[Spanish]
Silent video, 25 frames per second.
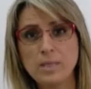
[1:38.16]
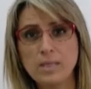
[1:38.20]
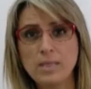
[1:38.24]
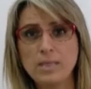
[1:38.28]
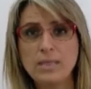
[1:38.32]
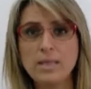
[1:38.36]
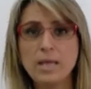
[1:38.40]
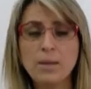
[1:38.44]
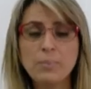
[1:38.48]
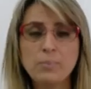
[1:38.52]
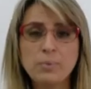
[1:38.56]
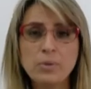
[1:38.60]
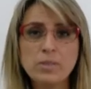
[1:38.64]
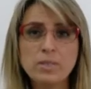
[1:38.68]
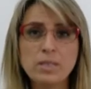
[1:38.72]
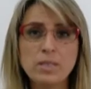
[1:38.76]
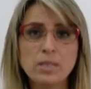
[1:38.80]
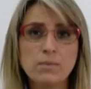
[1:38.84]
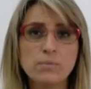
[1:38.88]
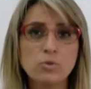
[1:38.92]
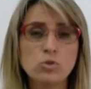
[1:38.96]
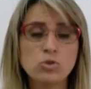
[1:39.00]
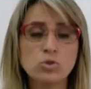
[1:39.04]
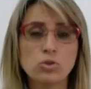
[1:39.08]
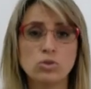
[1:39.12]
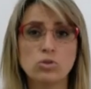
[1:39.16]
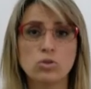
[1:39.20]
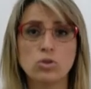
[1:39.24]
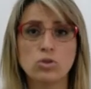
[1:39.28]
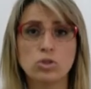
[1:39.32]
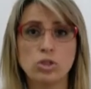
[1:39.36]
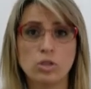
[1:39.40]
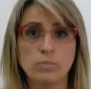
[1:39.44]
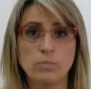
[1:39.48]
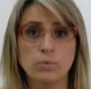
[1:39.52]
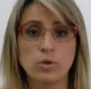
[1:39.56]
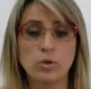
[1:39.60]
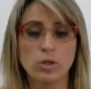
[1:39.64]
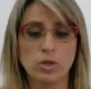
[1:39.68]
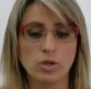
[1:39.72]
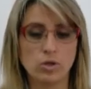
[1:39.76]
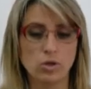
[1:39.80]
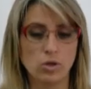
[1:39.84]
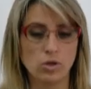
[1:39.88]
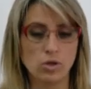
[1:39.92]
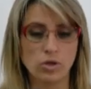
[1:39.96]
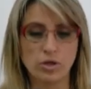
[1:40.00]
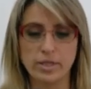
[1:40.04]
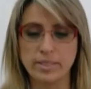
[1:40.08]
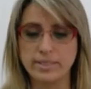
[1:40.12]
Y después tenemos otros tipos de
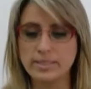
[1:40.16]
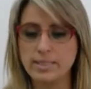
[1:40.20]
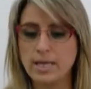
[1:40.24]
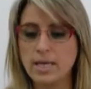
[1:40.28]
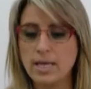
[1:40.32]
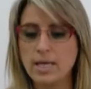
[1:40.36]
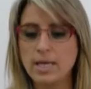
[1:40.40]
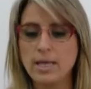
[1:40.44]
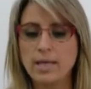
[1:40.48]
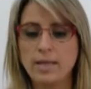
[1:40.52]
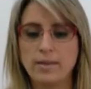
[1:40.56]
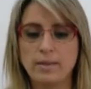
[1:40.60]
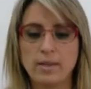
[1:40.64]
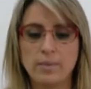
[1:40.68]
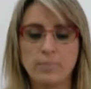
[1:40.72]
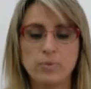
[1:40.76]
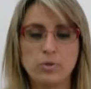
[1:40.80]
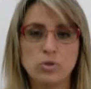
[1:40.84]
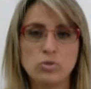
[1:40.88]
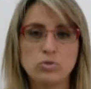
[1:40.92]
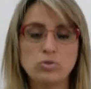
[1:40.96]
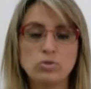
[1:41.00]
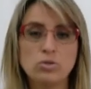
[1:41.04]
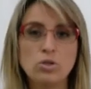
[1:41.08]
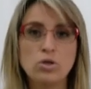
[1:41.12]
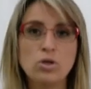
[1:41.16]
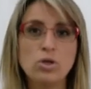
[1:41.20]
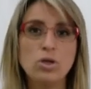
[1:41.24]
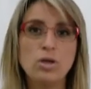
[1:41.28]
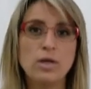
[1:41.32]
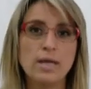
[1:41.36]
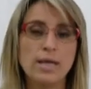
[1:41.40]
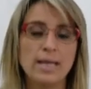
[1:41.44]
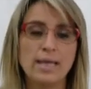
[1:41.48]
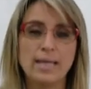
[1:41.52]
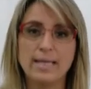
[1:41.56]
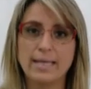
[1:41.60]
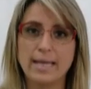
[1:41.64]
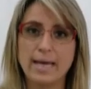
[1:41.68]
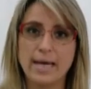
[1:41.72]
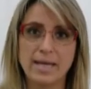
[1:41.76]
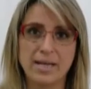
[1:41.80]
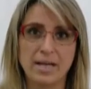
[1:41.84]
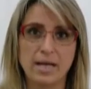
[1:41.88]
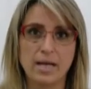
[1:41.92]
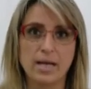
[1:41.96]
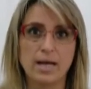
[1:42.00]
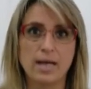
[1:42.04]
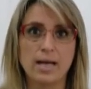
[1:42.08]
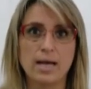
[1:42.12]
colores. De pronto, el
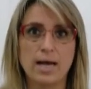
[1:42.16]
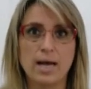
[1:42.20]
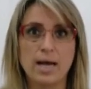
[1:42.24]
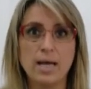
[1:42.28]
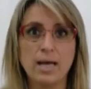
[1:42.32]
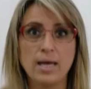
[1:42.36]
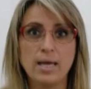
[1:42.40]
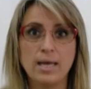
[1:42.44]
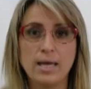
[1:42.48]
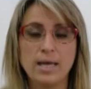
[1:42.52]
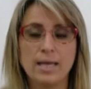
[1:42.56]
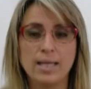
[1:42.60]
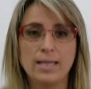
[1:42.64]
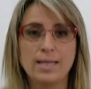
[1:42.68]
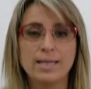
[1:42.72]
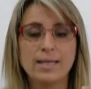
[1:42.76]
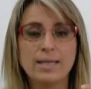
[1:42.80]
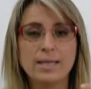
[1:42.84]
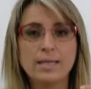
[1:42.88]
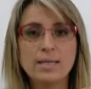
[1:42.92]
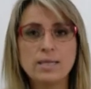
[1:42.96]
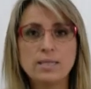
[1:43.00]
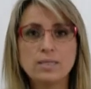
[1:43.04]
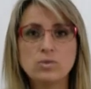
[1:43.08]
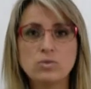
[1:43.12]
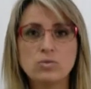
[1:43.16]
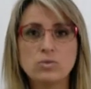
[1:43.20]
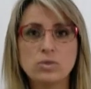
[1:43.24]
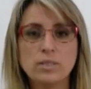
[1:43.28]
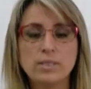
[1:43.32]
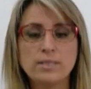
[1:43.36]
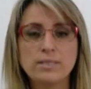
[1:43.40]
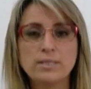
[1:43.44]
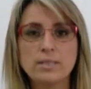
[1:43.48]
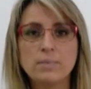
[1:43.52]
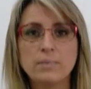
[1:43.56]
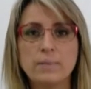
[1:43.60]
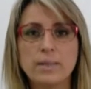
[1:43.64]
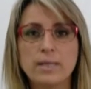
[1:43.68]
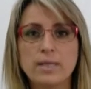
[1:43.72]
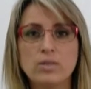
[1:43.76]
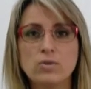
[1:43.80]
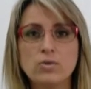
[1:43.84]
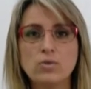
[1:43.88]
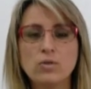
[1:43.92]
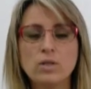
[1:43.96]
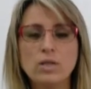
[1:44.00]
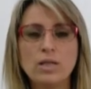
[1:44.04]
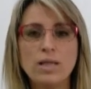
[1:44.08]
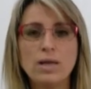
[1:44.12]
naranja. El naranja se utiliza para
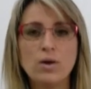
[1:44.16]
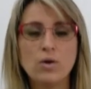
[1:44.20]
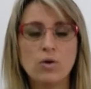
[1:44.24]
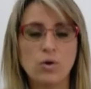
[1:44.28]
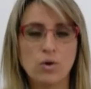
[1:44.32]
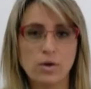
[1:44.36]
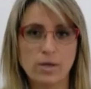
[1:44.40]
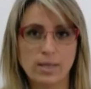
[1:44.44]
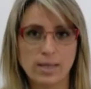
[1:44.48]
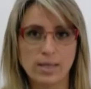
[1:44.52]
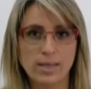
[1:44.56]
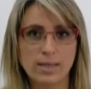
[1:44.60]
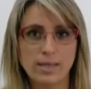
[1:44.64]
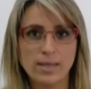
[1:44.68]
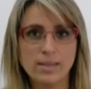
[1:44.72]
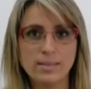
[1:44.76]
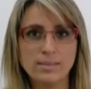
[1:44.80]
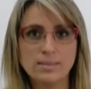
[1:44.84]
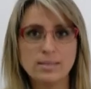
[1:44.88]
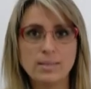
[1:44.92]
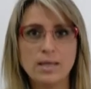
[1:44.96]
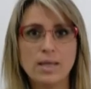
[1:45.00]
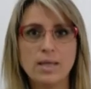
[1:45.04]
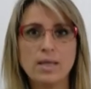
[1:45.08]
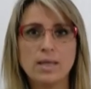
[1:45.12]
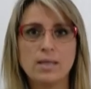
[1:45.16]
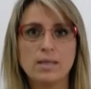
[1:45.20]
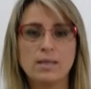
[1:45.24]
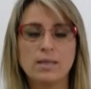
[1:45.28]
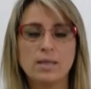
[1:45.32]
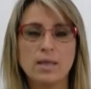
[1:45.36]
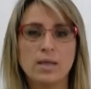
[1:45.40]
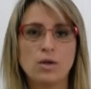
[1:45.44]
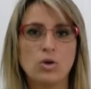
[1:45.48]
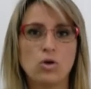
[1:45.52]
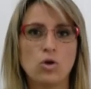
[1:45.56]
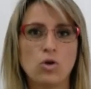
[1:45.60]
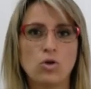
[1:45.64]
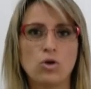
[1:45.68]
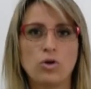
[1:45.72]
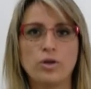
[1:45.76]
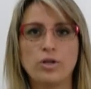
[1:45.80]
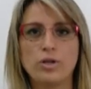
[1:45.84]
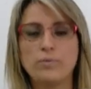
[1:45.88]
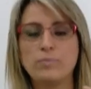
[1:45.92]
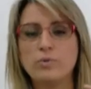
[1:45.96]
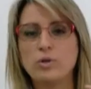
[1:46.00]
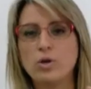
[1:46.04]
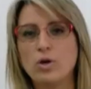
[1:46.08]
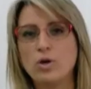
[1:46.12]
todas las ojeras de
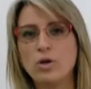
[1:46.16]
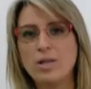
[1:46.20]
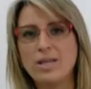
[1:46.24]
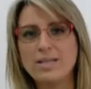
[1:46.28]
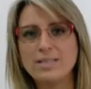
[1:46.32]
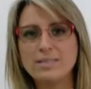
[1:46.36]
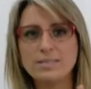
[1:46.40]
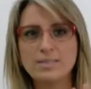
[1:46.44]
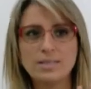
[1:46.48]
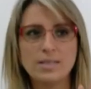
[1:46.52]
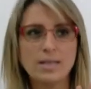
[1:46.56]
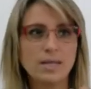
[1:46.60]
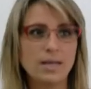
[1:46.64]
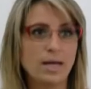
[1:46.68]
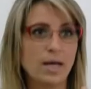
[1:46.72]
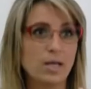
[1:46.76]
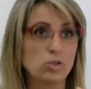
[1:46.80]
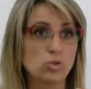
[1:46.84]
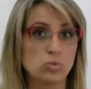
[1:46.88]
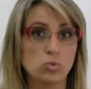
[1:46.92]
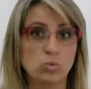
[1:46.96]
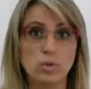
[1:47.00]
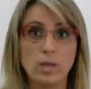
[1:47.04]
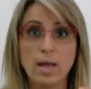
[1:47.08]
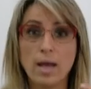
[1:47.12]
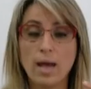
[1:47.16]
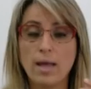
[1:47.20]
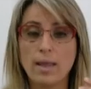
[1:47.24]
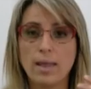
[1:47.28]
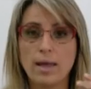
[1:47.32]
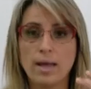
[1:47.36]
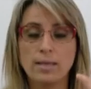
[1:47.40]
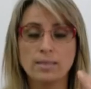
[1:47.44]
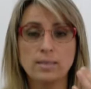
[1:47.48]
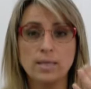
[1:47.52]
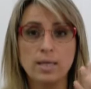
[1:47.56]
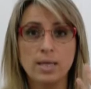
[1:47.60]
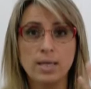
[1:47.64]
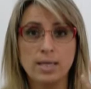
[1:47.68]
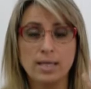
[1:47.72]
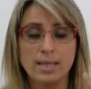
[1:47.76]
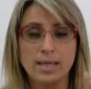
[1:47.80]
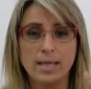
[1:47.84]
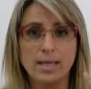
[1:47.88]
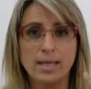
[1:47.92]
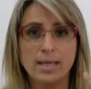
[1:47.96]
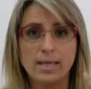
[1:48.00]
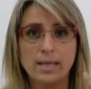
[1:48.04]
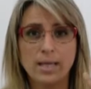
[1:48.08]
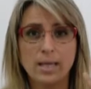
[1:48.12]
colores violáceas azuladas
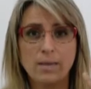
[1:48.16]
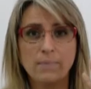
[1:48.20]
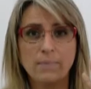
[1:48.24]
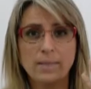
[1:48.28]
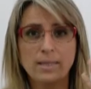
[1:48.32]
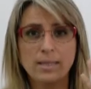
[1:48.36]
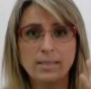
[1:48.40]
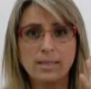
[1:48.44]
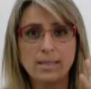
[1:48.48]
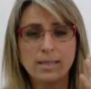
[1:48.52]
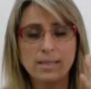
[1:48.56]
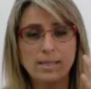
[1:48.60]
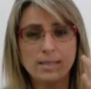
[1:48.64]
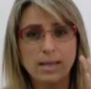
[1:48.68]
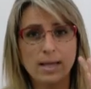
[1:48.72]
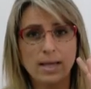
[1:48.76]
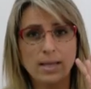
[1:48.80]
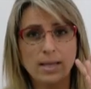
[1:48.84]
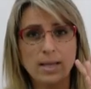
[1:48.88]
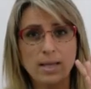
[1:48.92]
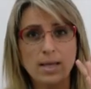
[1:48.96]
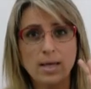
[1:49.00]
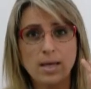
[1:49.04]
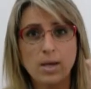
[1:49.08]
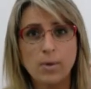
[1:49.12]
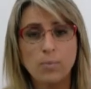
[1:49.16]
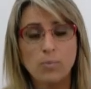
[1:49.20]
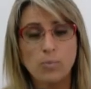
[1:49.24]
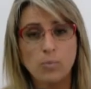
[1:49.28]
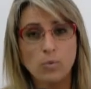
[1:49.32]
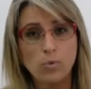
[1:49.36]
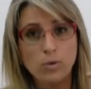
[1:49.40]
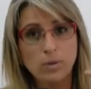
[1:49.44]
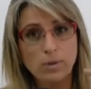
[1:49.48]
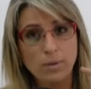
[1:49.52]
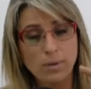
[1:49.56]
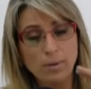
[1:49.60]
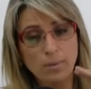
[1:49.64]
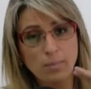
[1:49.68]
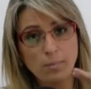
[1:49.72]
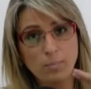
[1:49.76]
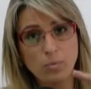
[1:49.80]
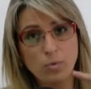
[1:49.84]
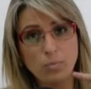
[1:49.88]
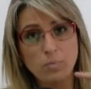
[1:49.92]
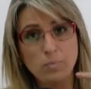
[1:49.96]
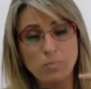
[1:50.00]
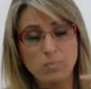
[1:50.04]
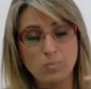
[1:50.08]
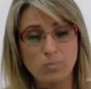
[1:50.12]
que generalmente están muy,
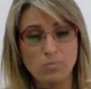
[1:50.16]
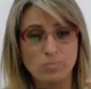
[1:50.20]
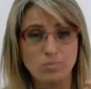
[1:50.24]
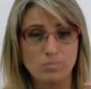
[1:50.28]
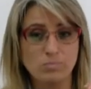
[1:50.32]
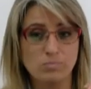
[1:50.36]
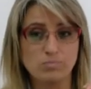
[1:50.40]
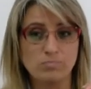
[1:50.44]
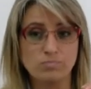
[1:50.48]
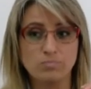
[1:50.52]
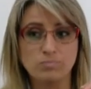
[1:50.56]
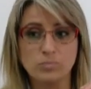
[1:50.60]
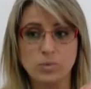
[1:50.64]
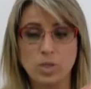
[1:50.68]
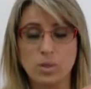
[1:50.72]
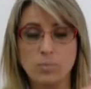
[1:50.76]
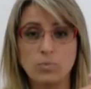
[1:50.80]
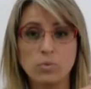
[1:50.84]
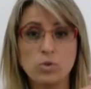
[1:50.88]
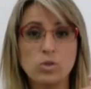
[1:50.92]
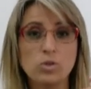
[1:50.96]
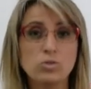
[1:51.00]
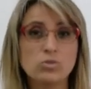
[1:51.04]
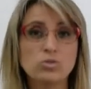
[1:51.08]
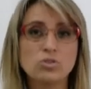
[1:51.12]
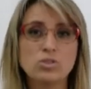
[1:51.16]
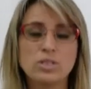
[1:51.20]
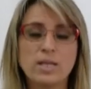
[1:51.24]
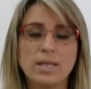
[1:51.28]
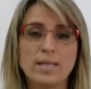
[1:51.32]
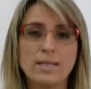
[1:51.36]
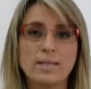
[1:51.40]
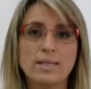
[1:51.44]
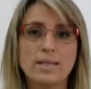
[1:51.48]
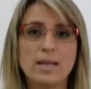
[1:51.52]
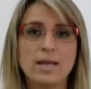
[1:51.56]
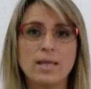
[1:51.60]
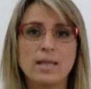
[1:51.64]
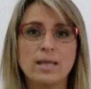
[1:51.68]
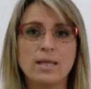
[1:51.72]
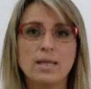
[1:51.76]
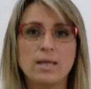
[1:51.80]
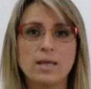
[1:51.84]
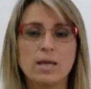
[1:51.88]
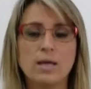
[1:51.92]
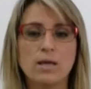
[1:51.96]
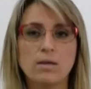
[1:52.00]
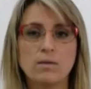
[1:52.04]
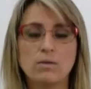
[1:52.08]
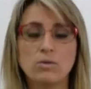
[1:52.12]
muy, mm, concentradas y
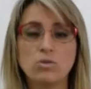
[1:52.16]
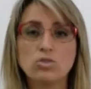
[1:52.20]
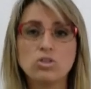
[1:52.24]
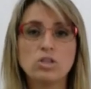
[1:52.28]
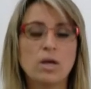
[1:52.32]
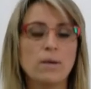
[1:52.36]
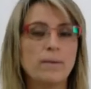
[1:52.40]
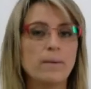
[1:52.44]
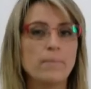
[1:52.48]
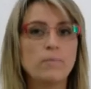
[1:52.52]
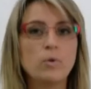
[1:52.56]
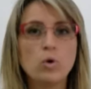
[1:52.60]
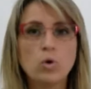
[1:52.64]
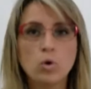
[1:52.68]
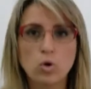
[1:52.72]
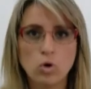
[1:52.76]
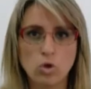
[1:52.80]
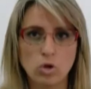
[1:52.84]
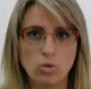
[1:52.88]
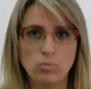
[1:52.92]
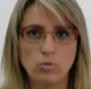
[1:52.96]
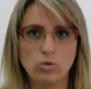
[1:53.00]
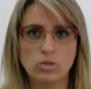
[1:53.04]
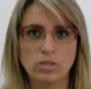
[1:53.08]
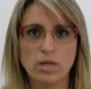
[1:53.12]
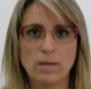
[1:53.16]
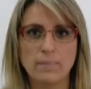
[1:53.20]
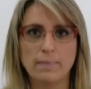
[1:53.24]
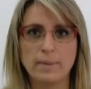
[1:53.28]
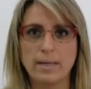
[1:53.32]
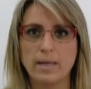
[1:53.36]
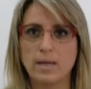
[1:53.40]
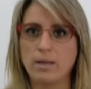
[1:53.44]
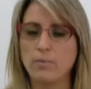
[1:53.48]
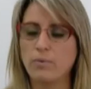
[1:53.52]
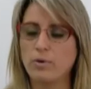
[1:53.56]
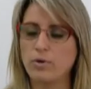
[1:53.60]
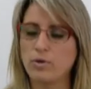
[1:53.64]
que no sabemos cómo taparlas.